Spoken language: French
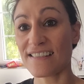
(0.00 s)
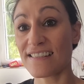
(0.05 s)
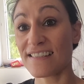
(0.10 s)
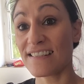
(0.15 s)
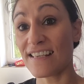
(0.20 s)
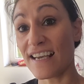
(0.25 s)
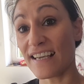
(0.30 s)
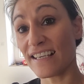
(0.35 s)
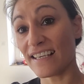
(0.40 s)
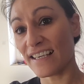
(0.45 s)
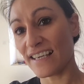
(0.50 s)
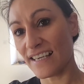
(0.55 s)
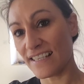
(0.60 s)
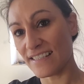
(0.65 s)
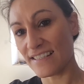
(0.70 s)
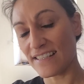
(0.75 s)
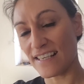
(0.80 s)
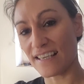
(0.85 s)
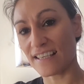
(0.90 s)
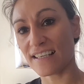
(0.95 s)
sacré,
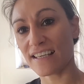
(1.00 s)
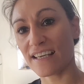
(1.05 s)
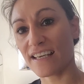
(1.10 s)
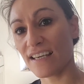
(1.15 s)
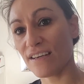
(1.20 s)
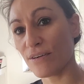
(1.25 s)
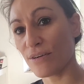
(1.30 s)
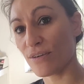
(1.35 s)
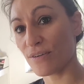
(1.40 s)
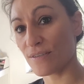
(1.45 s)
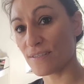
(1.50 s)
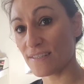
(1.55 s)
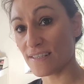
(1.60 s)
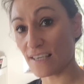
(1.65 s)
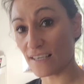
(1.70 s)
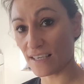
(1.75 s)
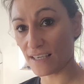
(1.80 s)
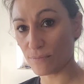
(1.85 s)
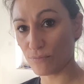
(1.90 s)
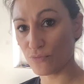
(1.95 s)
sacré, euh,
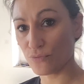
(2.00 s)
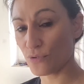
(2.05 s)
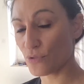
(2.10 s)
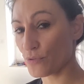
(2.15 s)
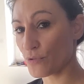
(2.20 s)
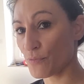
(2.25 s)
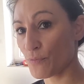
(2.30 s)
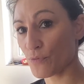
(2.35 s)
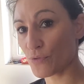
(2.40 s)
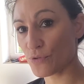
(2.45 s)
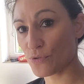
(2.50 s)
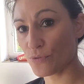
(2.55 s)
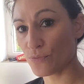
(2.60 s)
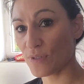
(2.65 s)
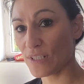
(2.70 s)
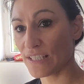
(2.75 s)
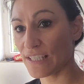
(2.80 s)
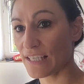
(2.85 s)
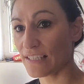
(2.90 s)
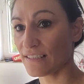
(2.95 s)
sacré boulot pour ce
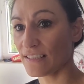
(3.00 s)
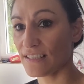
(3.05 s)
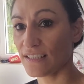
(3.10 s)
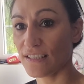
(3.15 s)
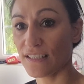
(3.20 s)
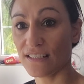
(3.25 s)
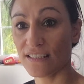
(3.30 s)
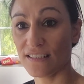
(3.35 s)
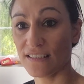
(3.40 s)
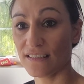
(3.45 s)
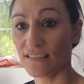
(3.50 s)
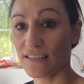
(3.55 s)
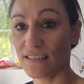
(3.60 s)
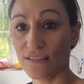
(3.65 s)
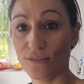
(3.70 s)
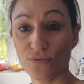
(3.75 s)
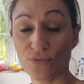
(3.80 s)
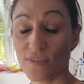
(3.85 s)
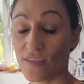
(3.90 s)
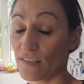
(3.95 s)
week-end qui,
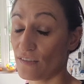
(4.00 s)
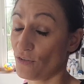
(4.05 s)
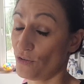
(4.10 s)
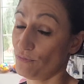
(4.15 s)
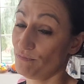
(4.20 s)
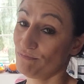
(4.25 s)
nous attend.